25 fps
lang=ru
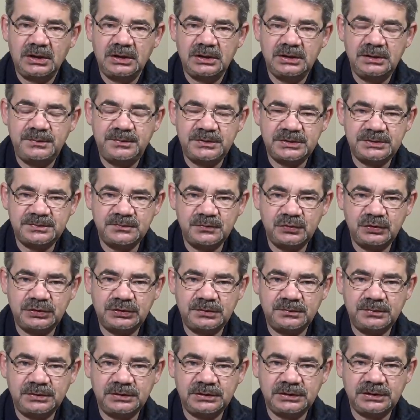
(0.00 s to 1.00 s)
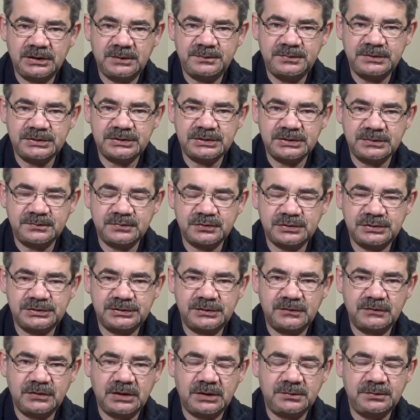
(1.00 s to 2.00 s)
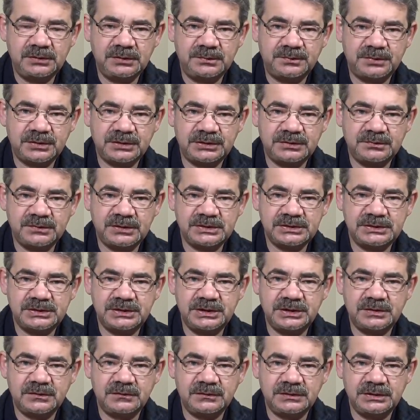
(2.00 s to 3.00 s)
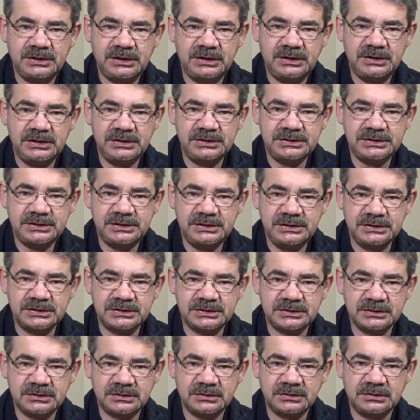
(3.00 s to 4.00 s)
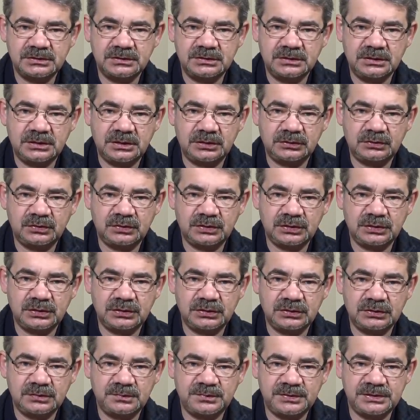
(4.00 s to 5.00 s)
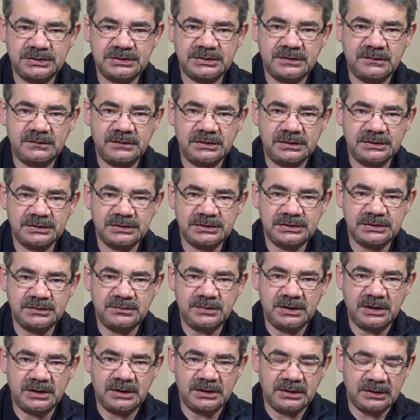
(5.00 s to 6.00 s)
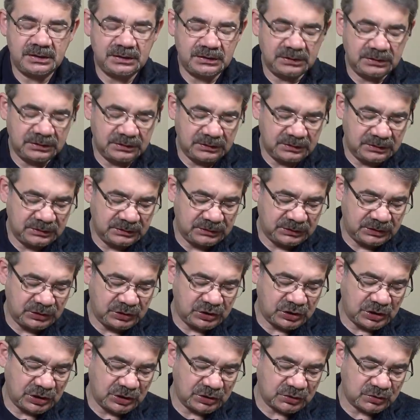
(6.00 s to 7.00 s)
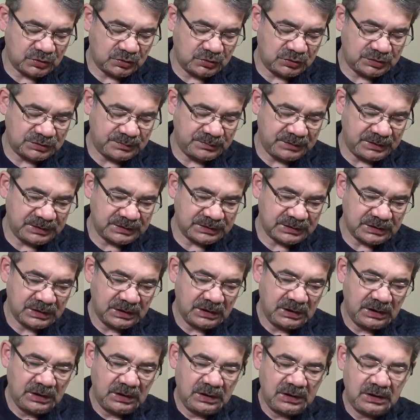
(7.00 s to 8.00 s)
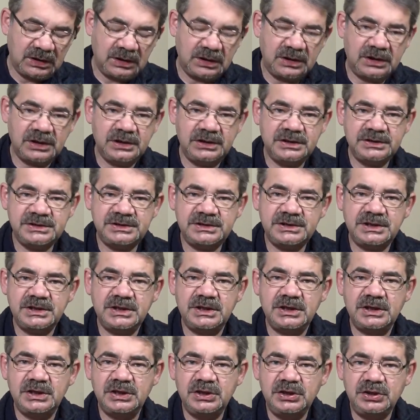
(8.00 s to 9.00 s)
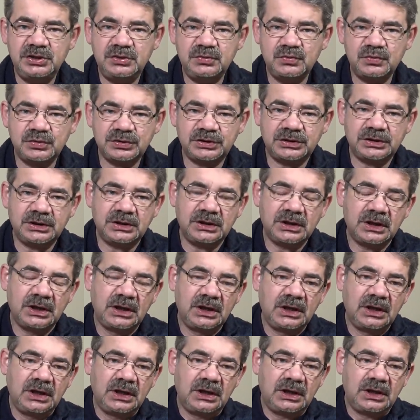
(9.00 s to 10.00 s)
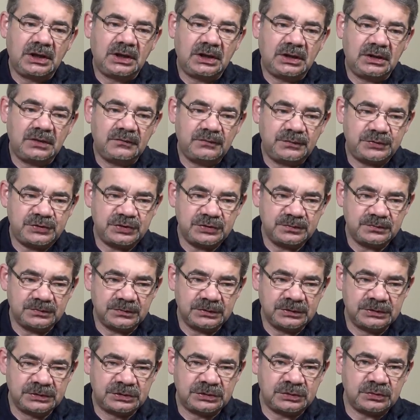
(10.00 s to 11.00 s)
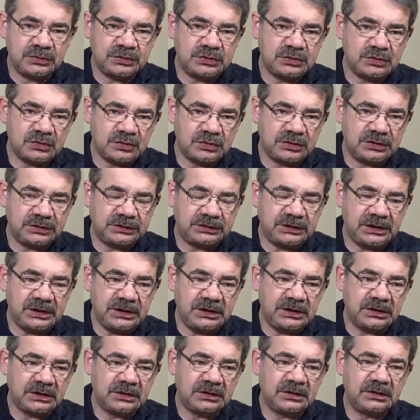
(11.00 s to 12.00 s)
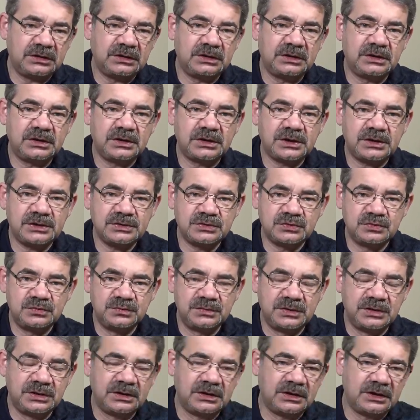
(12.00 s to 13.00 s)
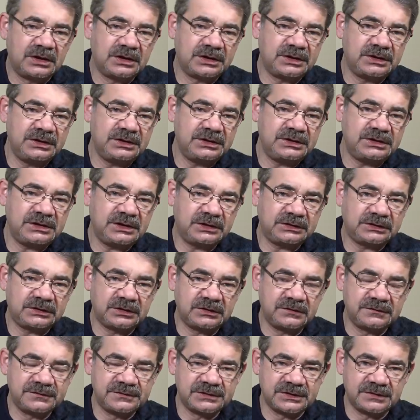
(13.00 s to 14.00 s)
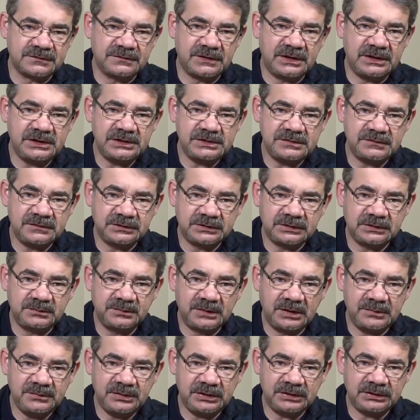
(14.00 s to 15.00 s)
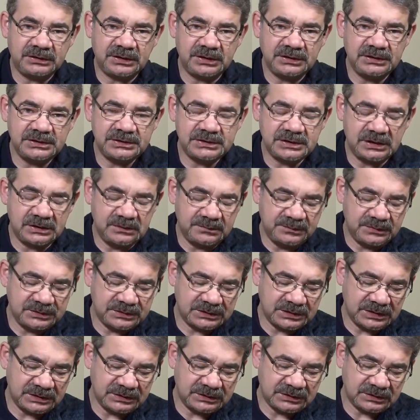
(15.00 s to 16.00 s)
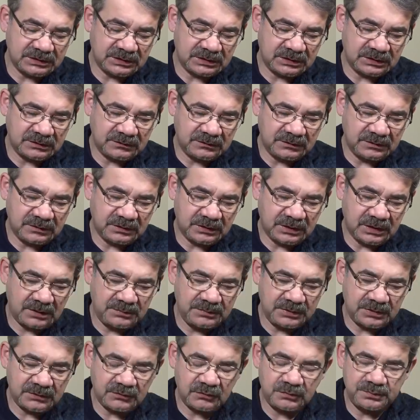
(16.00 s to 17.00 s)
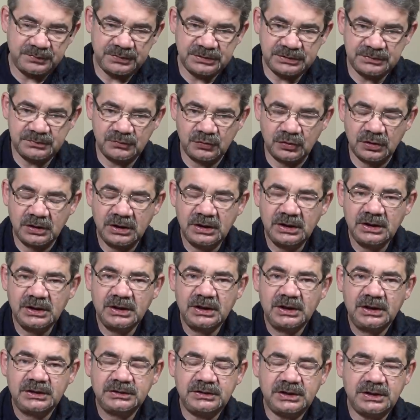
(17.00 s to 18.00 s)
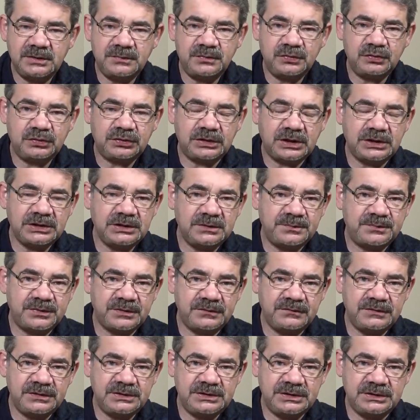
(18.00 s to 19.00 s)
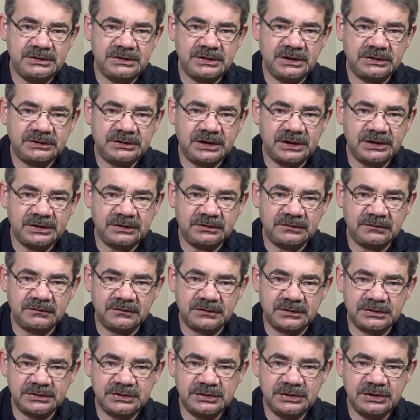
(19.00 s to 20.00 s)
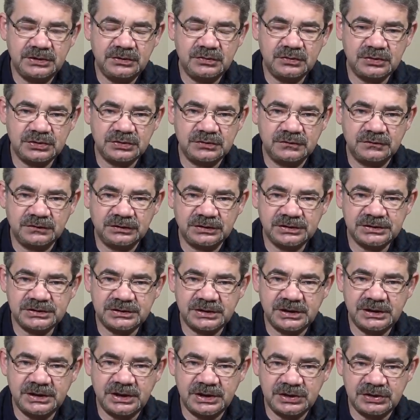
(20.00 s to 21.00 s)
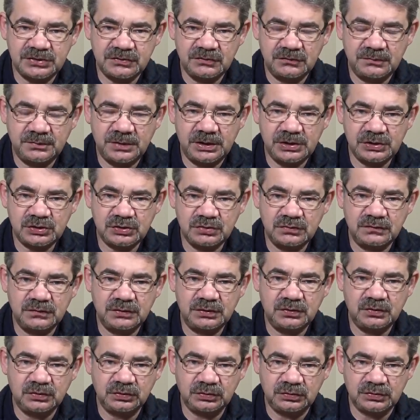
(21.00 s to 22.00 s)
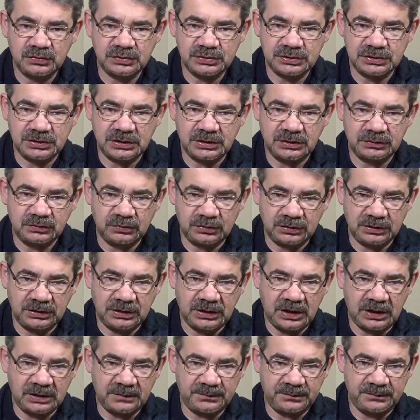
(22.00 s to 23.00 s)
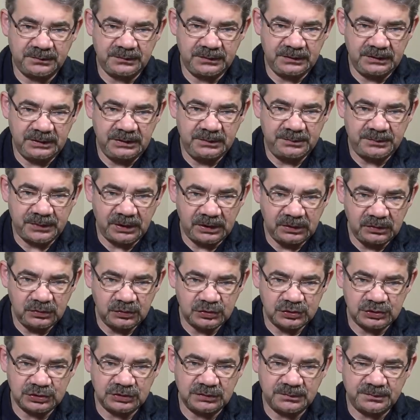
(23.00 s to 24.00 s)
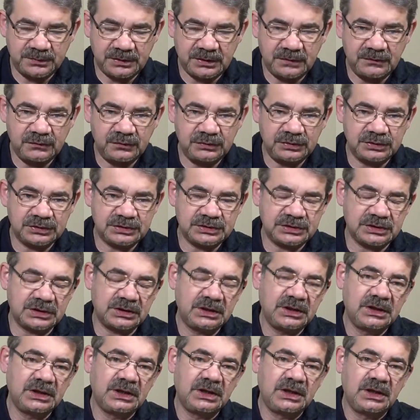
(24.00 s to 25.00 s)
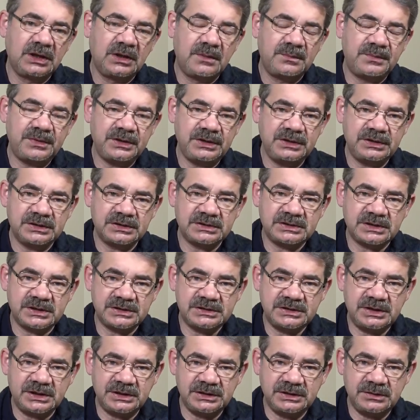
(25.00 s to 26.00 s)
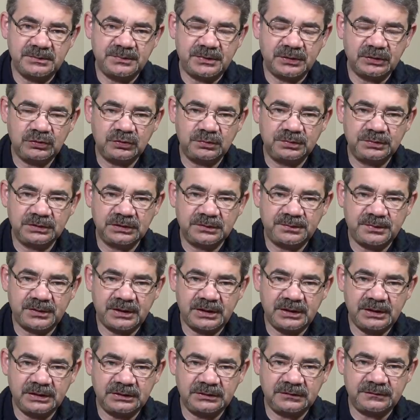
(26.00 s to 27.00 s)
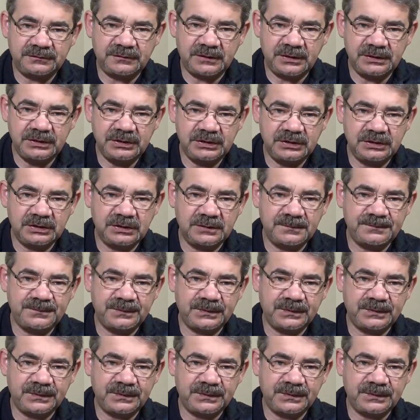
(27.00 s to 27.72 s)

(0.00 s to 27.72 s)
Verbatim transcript: И письмо это было написано после того, как был продемонстрирован некий эскиз, который представлял из себя дичайшую смесь Колизея и Юрты – а, в общем, 143 э, разума архитектора взорвались в этот момент, и они стали писать э, Хабирову письмо. Требуют они проведения открытого, серьезного, настоящего большого конкурса, который, как и положено, проводится при создании подобных проектов, они